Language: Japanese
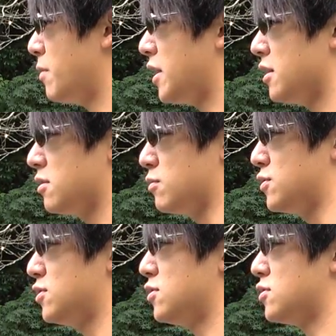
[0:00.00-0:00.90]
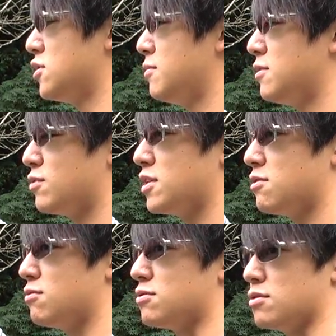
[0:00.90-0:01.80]
巻かなくてもずっと水面でこうやって
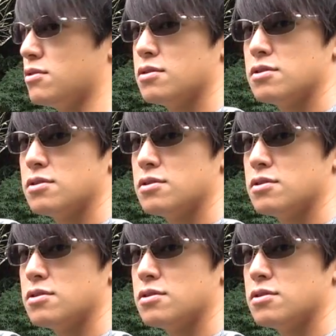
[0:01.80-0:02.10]
やっとるんですよ